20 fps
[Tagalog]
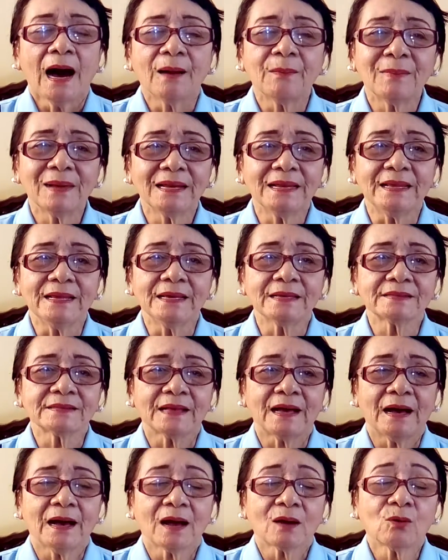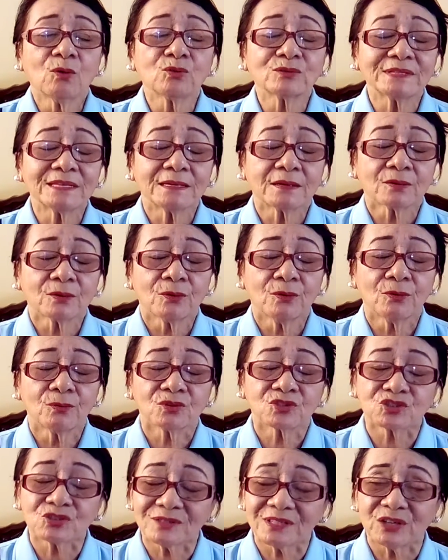Ang maliit, kung, kung
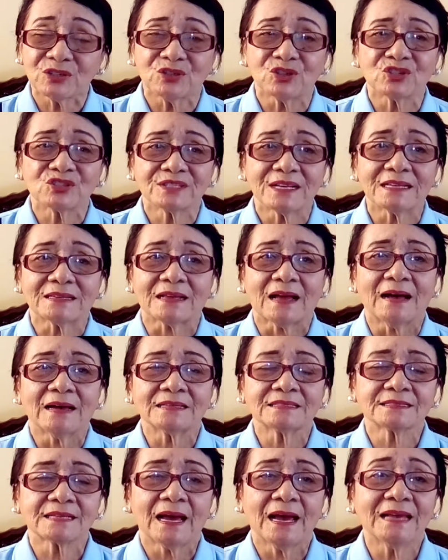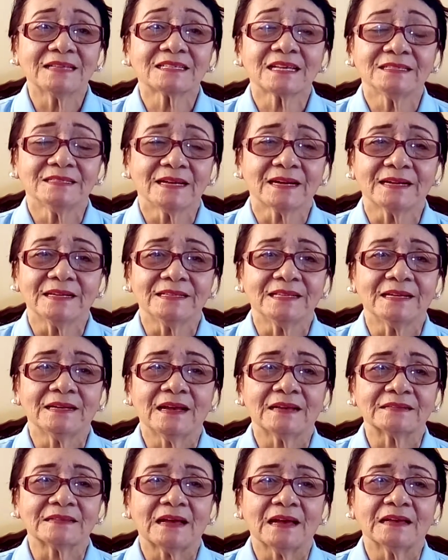gusto ng Diyos itaas, ay sadyang
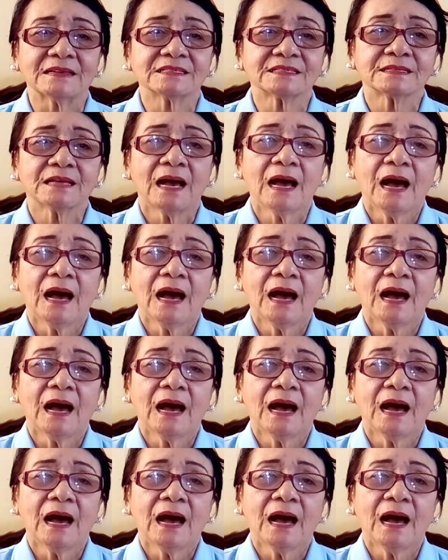itinataas.